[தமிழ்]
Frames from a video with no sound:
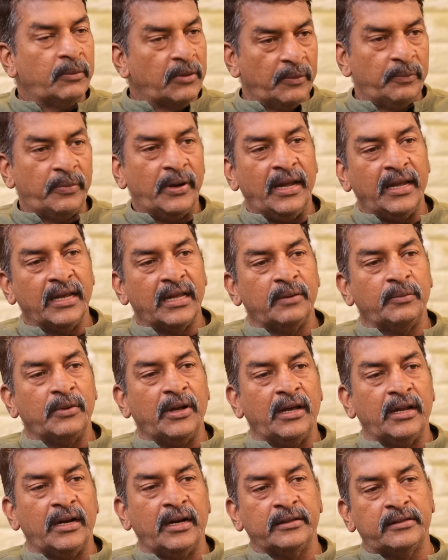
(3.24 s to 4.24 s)
ஆமாம்
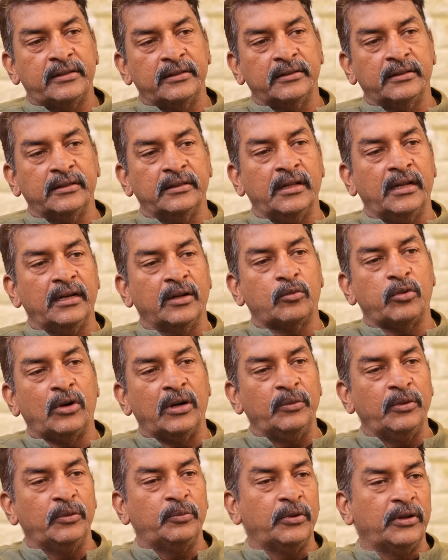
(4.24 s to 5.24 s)
பயங்கரமாக ஆராய்ச்சி செஞ்சால் இந்த
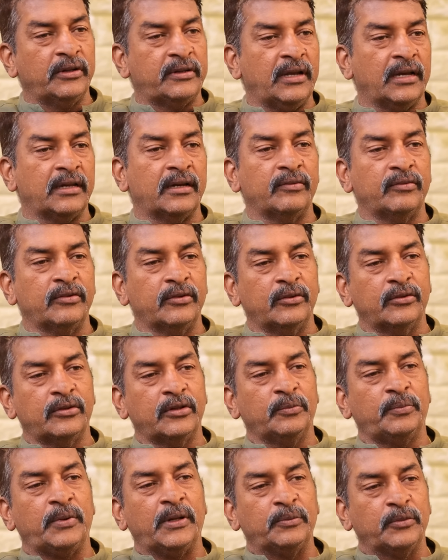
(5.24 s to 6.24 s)
குழம்பி போய் சக்கர
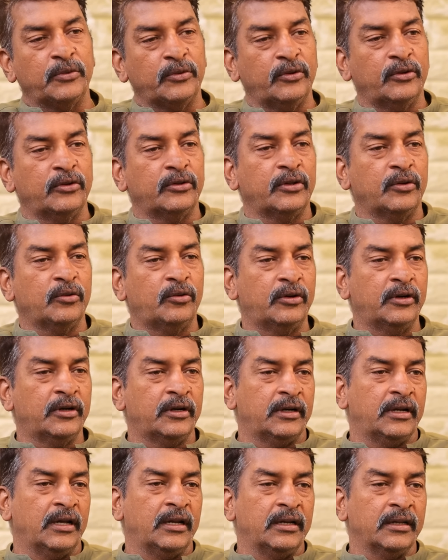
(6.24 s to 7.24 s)
வியூகத்தையும் பத்ம வியூகத்தையும்
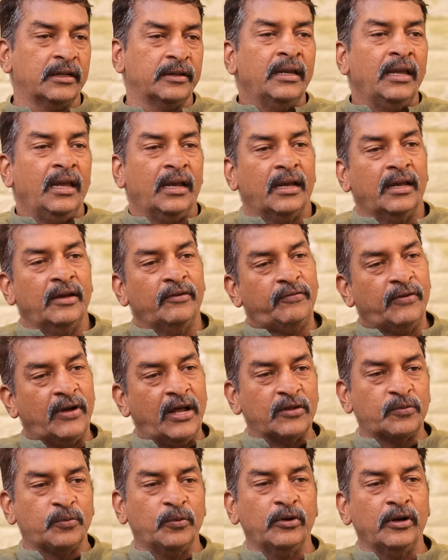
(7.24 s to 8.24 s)
ஒன்றுன்ட்டார் எங்க
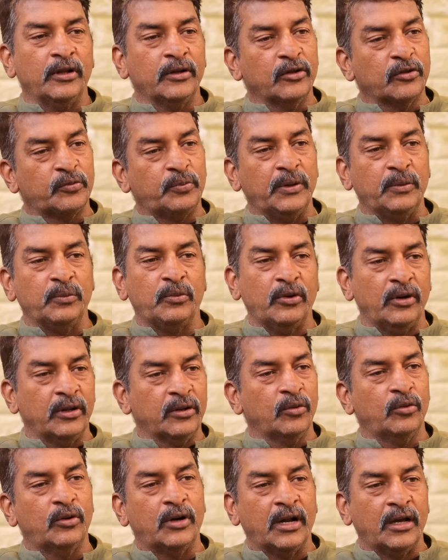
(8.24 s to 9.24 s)
ஃபாஸ்ட் போலிங்கும் ஸ்பின்
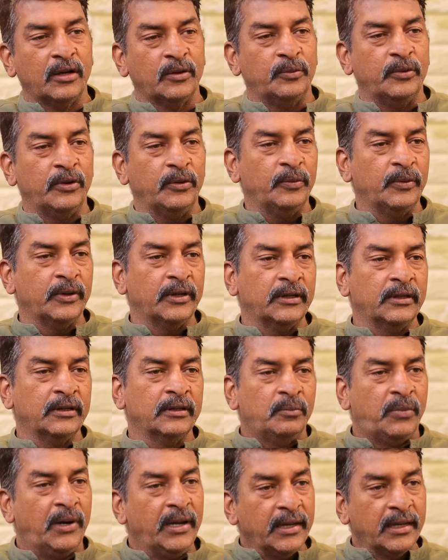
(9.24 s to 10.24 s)
போலிங்கும் ஒன்றாக முடியுமா
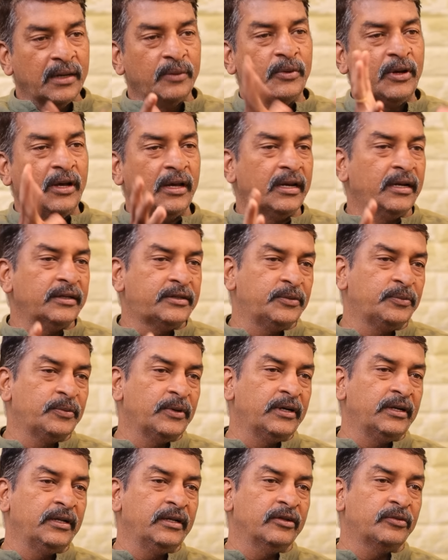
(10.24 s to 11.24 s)
பயங்கரமாக ஆராய்ச்சி
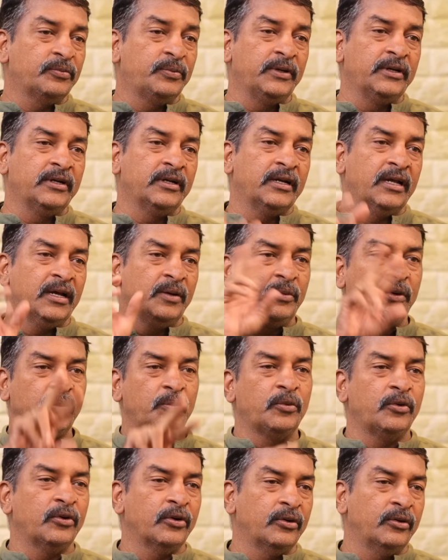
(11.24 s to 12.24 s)
பண்ணி ஸ்பின்னுனா எப்படி
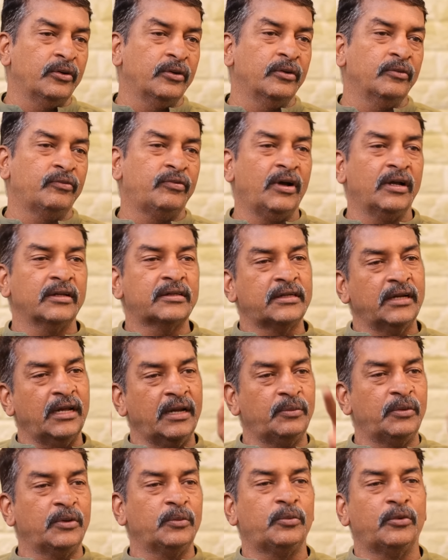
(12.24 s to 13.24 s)
போடணும்
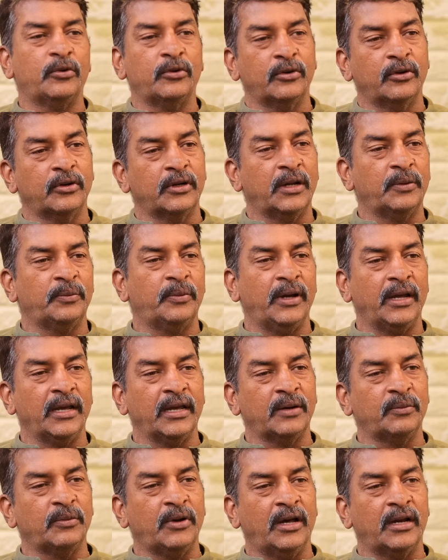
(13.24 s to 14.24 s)
ஃபாஸ்ட்னா எப்படி போடணும் நான்
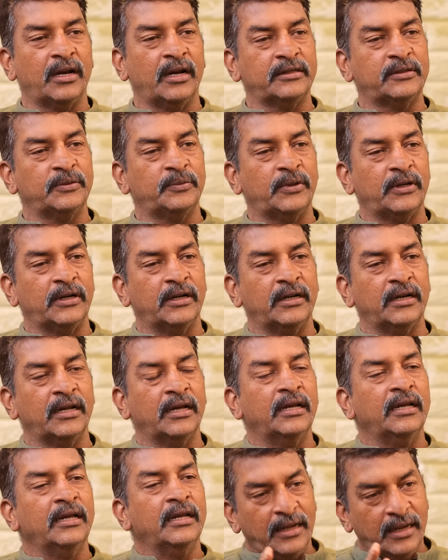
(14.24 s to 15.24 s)
பயங்கரமாக ஆராய்ச்சி
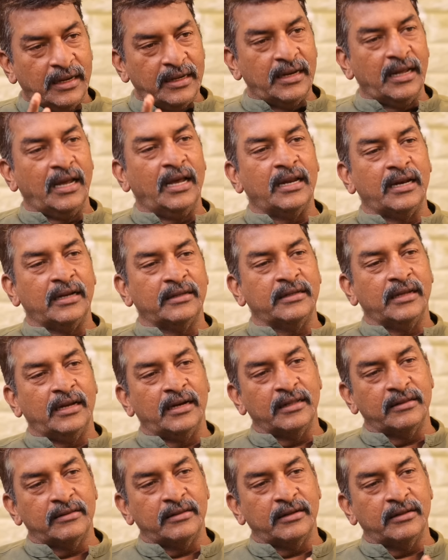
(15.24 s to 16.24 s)
பண்ணேன்னா என்ன ஆராய்ச்சி
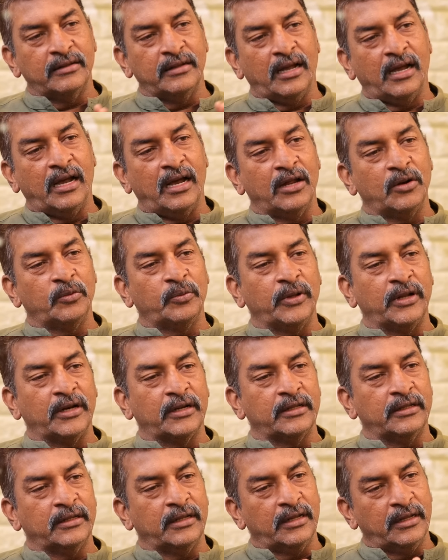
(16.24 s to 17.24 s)
எனக்கு தெரிஞ்ச ஆறு
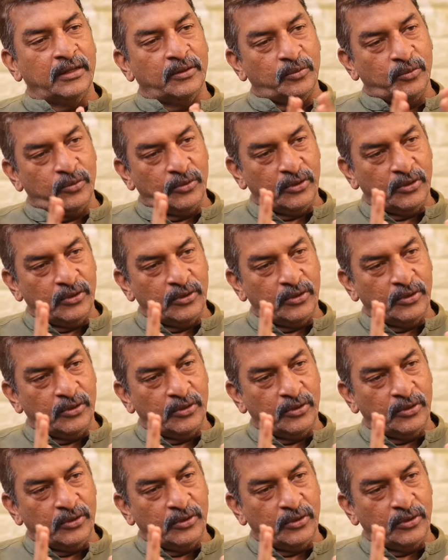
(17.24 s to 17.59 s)
பேருக்கு தான்